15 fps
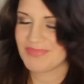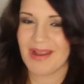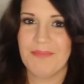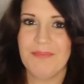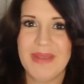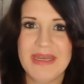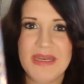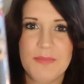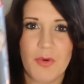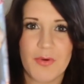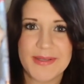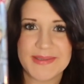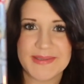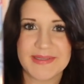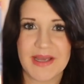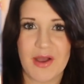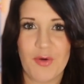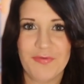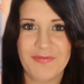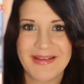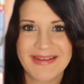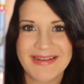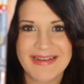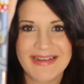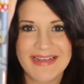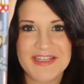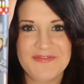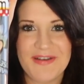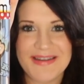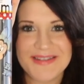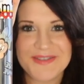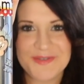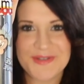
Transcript: Mini-Mäusen drauf. Ich fand es